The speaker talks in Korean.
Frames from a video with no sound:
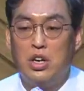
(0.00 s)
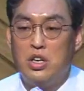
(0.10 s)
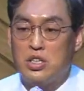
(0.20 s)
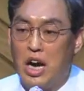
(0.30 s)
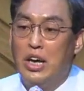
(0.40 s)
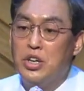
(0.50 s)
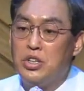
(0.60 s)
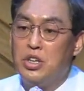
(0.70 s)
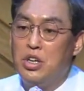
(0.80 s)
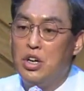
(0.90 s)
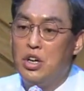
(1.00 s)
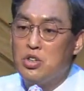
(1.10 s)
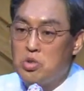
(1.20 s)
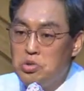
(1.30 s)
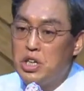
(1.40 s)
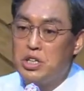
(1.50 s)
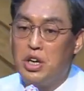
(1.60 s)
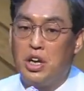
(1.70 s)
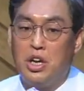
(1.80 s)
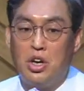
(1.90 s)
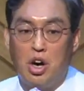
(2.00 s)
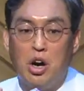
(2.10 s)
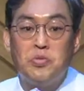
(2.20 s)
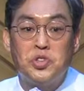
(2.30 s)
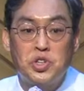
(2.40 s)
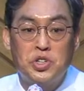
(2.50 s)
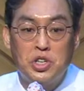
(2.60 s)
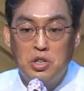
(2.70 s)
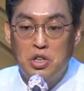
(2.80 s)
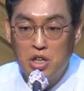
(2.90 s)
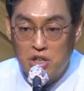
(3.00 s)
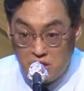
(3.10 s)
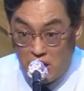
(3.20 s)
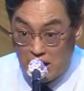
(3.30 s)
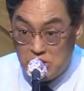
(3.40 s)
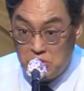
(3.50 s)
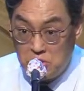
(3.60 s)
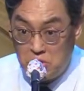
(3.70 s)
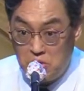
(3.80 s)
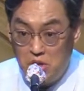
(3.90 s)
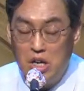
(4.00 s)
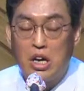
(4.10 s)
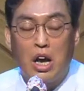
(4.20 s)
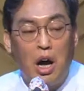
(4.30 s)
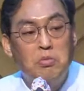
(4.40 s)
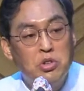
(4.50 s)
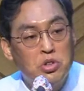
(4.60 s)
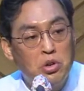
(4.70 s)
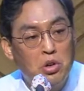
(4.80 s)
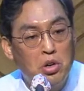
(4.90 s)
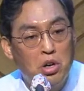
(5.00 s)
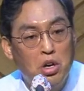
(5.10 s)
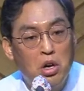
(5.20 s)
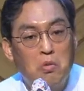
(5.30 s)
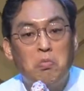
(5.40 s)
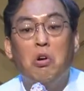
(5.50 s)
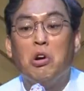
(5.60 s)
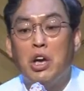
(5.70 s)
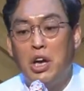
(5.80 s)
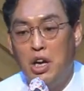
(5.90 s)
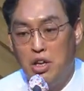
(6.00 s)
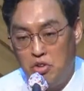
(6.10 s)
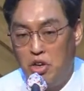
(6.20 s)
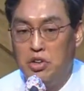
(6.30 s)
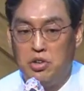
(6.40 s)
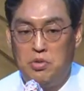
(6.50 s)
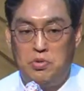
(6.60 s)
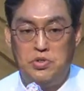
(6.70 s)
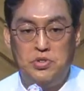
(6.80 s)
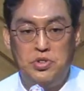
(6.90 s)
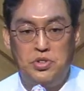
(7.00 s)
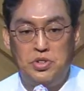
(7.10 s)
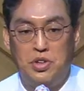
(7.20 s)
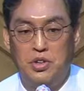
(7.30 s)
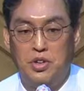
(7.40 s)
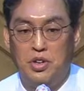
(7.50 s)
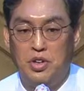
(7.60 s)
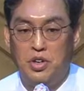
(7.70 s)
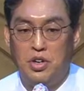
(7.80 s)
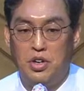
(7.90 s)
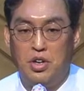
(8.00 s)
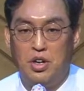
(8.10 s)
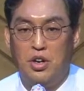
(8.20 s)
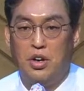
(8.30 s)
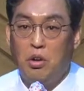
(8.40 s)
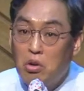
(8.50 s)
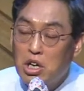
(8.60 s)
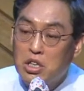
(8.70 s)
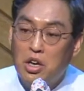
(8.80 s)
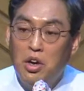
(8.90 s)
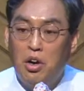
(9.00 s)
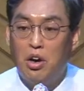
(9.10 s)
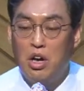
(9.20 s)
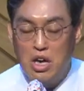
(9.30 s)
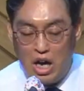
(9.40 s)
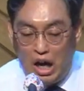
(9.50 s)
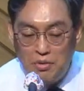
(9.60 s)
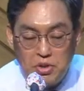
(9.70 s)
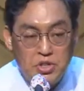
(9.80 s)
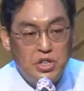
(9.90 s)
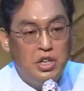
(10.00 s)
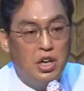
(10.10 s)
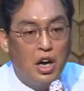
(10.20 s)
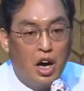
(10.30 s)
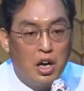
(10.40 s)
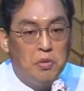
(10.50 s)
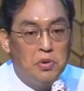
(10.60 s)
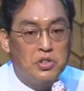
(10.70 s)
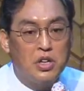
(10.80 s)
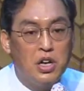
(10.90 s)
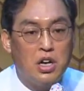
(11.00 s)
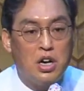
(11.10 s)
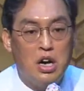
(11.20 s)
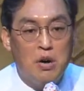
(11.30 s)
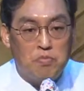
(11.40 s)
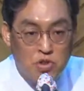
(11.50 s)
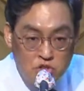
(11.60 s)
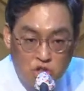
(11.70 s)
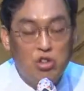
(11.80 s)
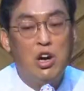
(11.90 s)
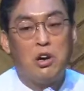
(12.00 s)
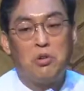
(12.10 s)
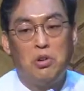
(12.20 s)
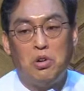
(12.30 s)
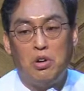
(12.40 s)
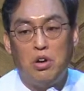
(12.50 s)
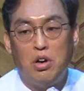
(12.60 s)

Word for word: 자녀들, 손자들에겐 없어지는 그 가정도 가문도 보게 되는 걸 볼 수 있어요. 똑같아요. 아버지, 할아버지가 불충하고